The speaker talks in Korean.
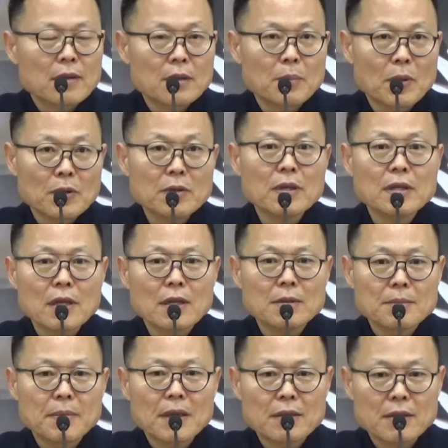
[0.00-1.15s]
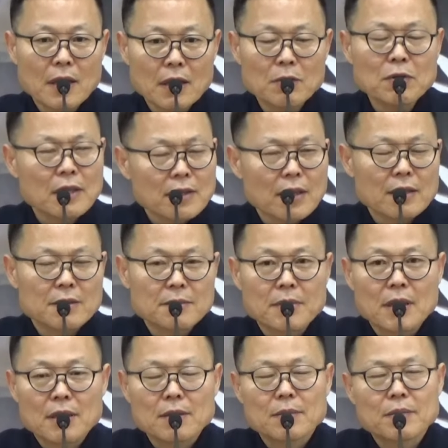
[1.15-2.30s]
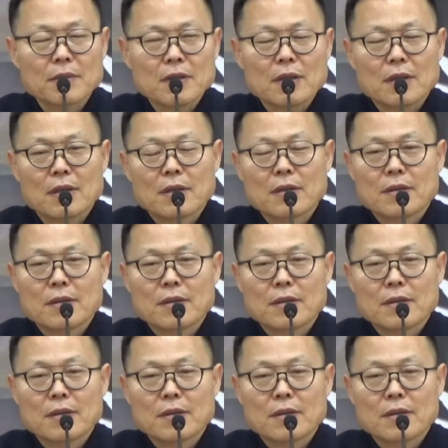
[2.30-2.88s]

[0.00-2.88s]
이 본성이라는 말은 타고났다는 말입니다.